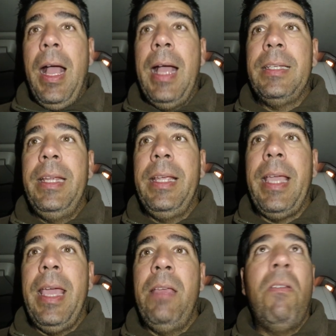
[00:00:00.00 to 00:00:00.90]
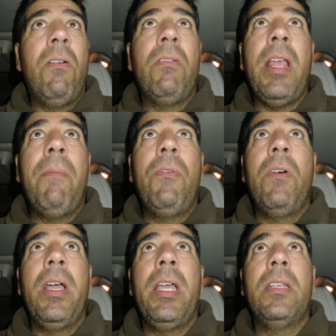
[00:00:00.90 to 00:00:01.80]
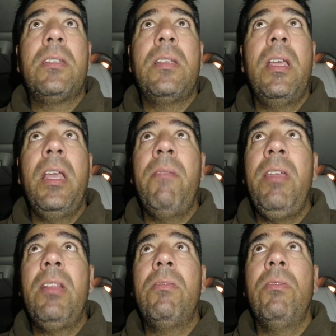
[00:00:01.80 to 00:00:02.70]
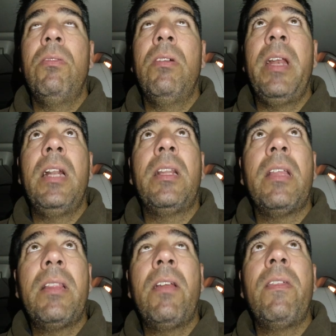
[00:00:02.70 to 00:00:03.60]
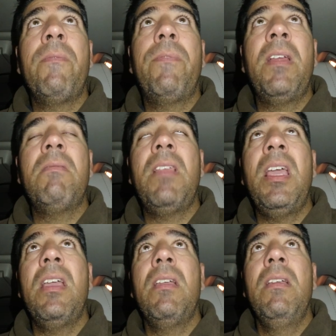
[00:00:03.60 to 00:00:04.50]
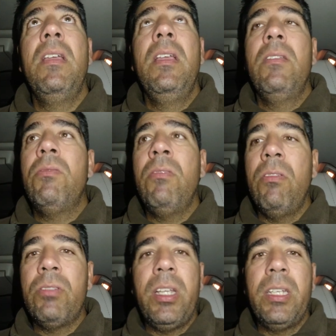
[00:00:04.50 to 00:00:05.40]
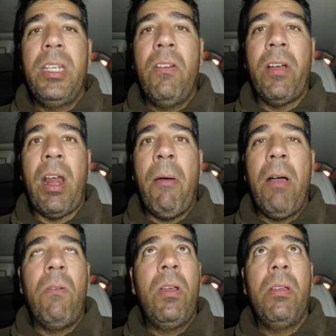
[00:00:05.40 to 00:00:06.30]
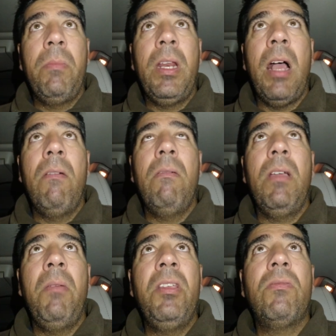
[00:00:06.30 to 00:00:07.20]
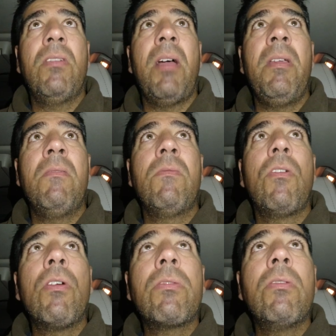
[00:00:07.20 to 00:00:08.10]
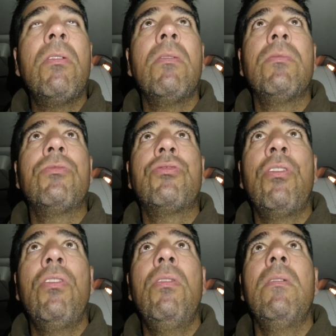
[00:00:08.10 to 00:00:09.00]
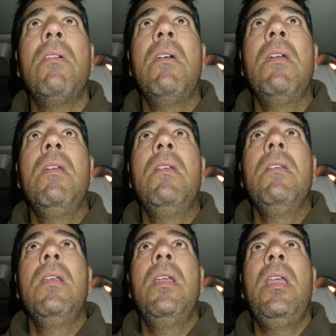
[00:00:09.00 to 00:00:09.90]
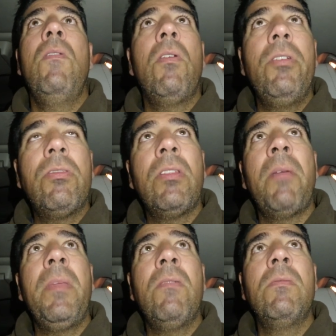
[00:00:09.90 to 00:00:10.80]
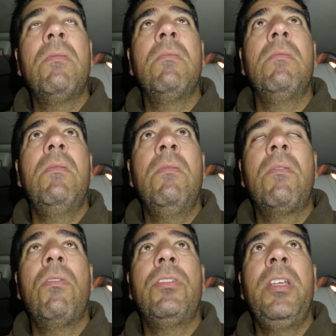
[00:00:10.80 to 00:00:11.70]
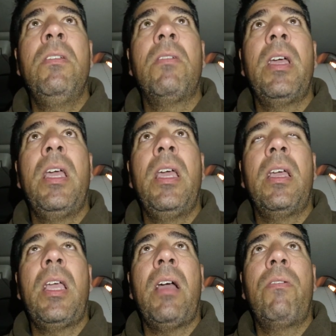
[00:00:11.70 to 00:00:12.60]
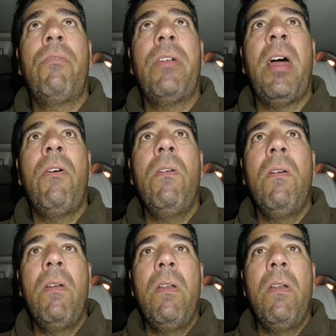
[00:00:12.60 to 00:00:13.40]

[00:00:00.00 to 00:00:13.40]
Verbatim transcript: Así que, y luego ya pues he visto en el testero de enfrente, eso no lo sé si lo he grabado, lo he mirado, he visto que había un corzo solo y luego he visto también un, cochino que, ha cruzado